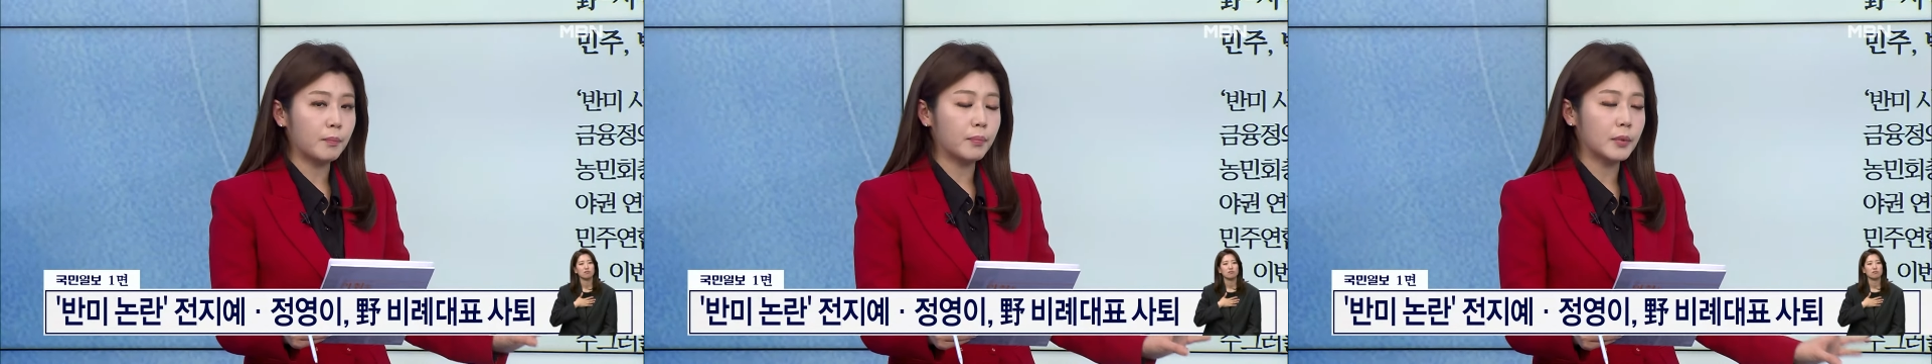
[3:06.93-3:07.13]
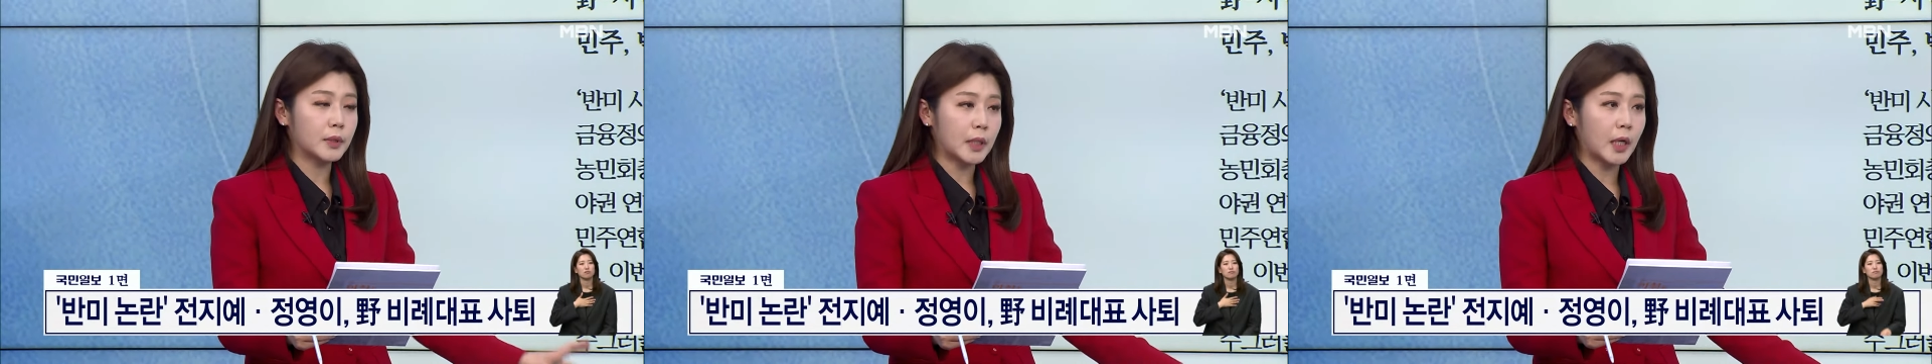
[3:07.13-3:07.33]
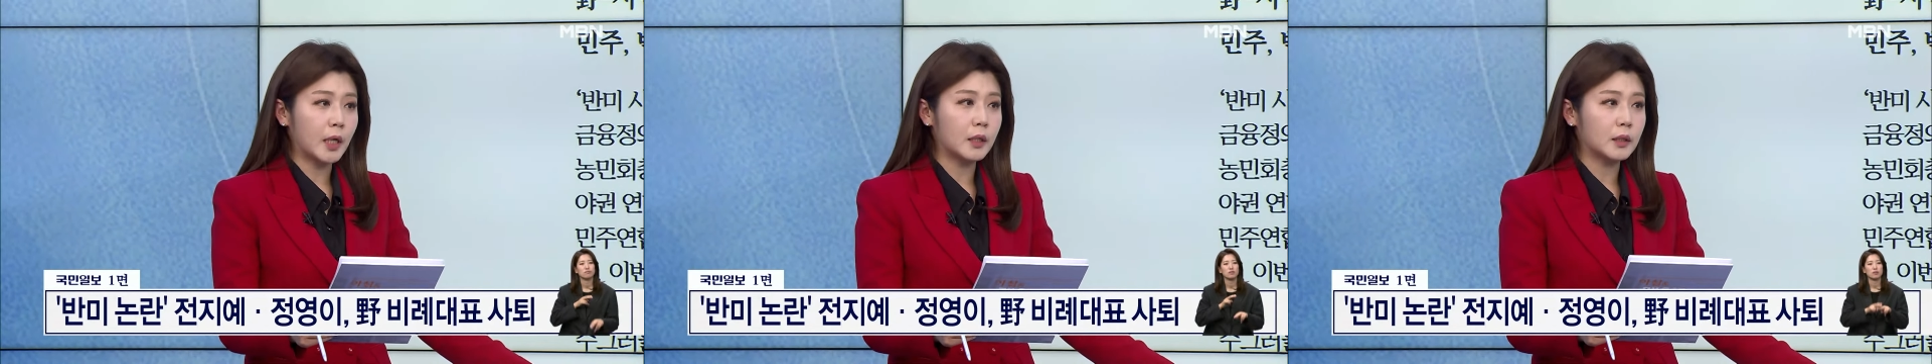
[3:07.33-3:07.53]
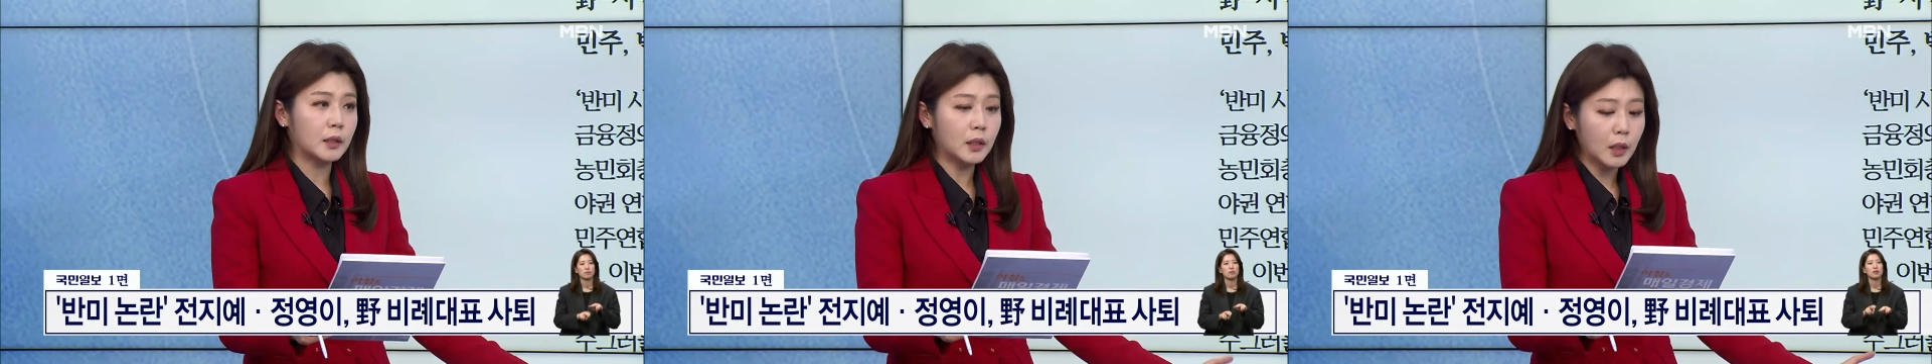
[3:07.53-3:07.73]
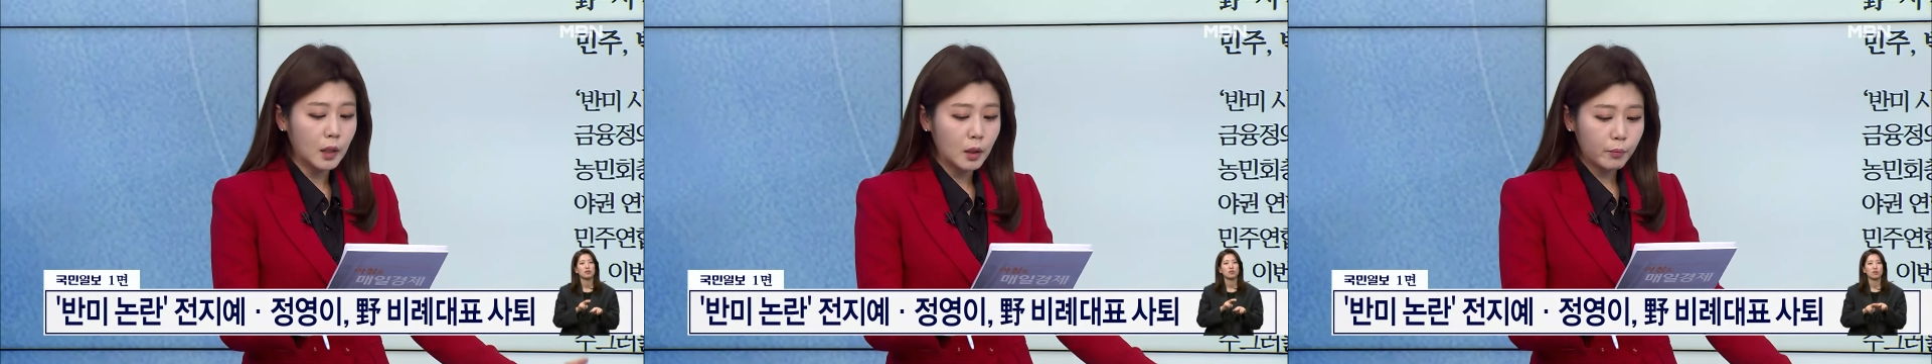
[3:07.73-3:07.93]
사이를
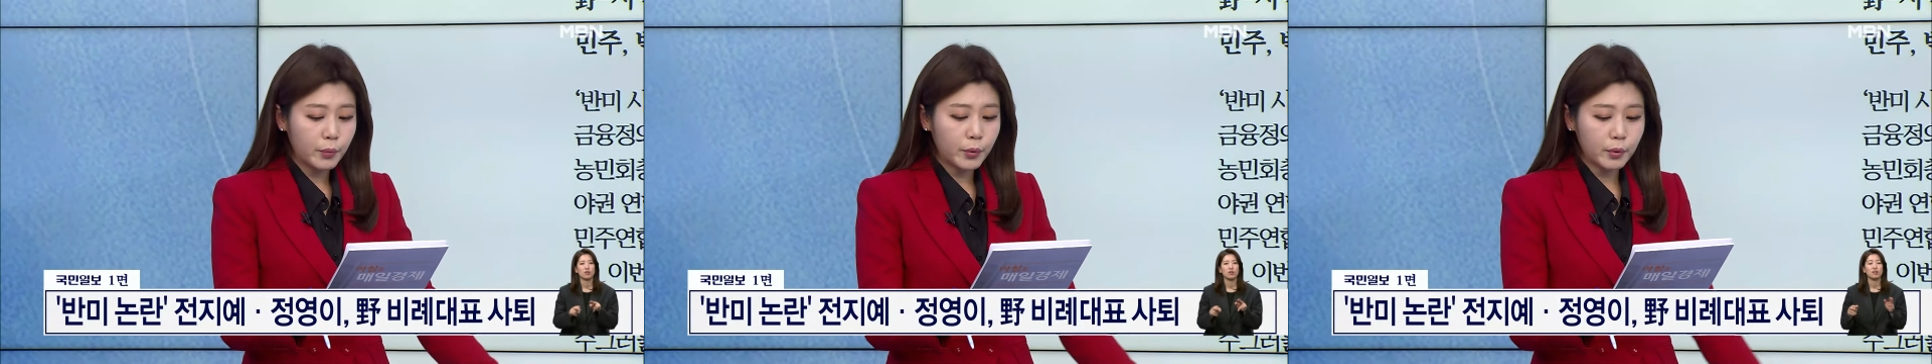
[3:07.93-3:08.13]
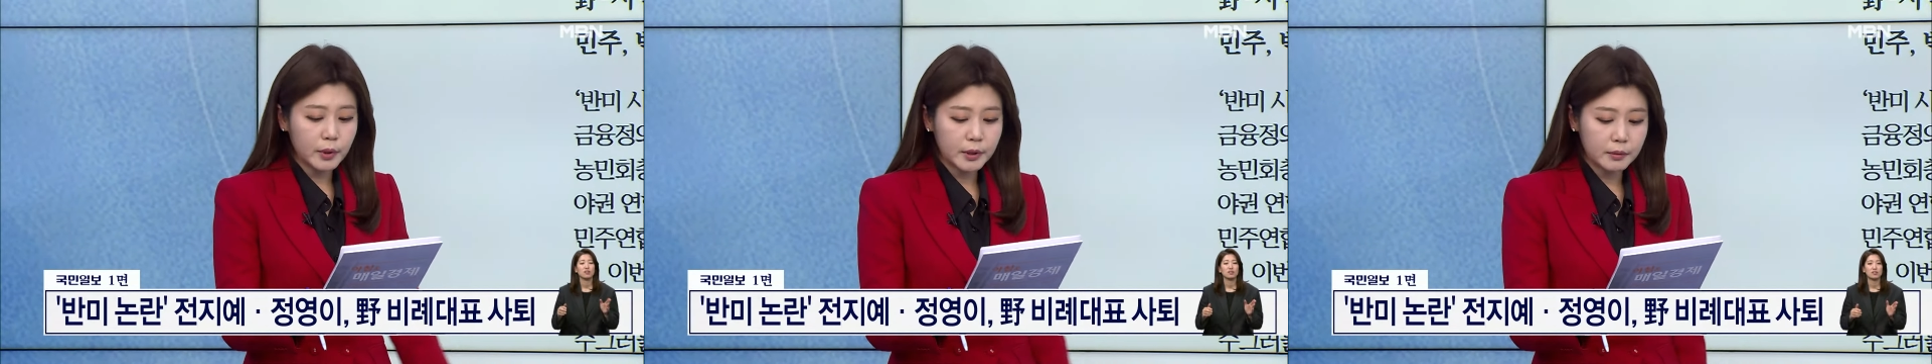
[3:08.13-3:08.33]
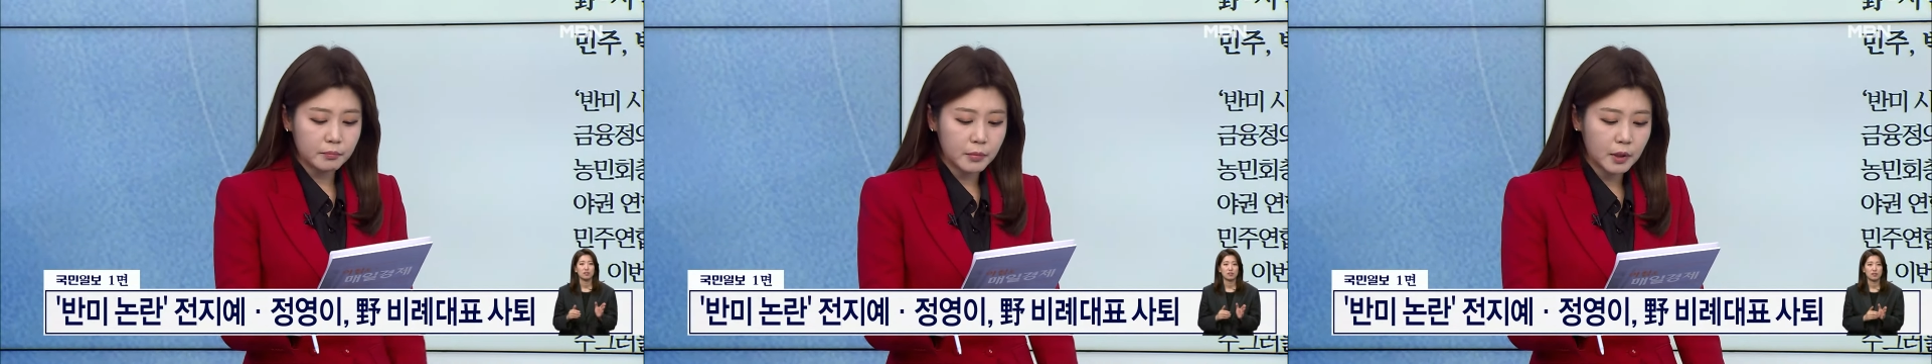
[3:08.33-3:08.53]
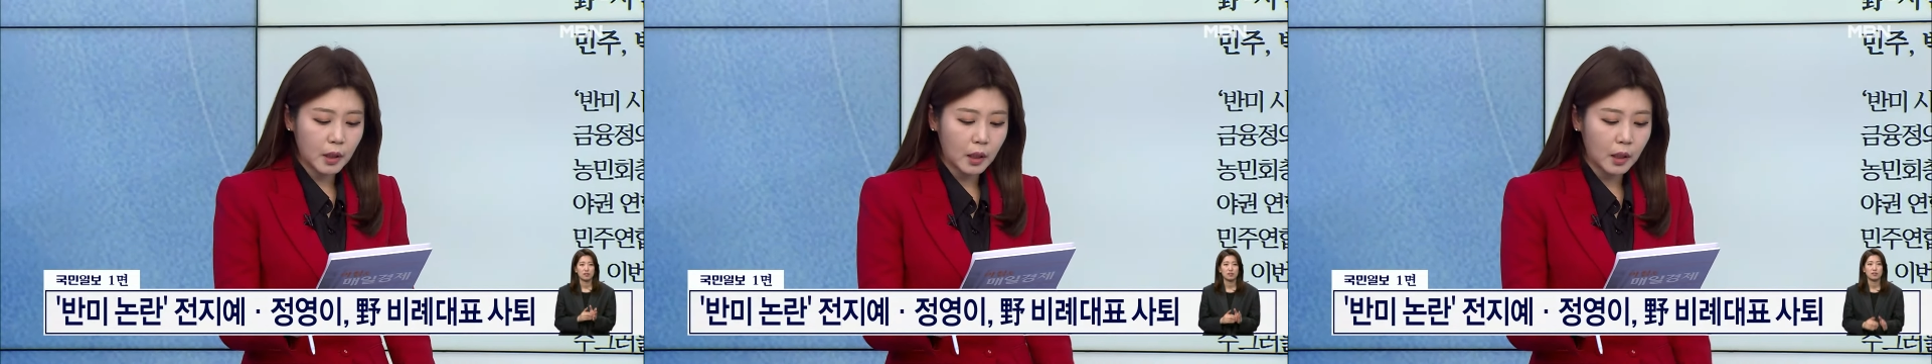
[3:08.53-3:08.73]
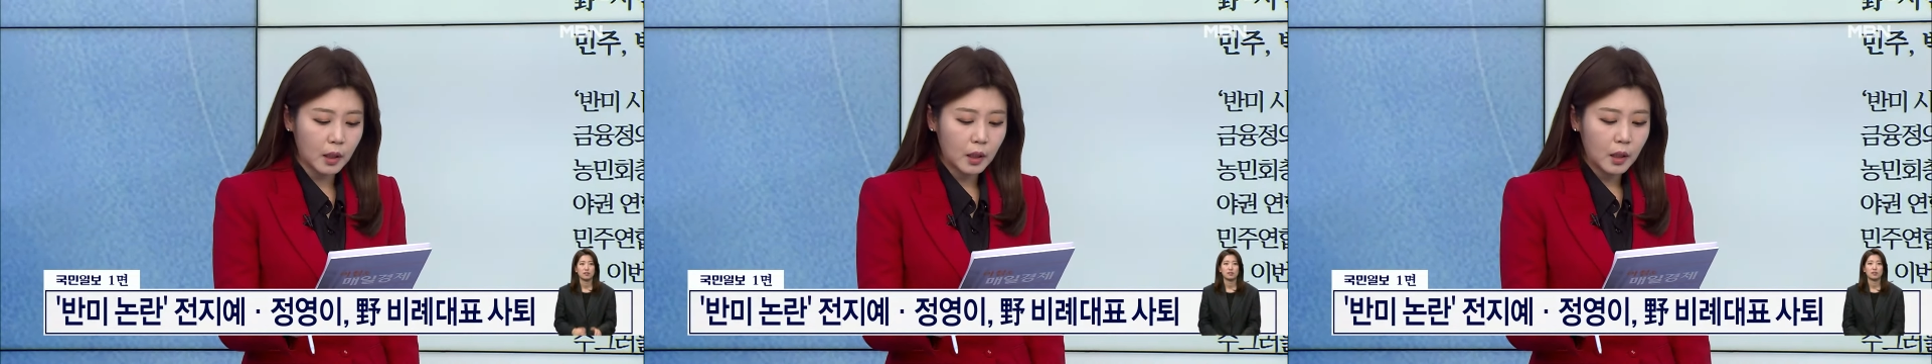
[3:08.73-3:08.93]
표했습니다.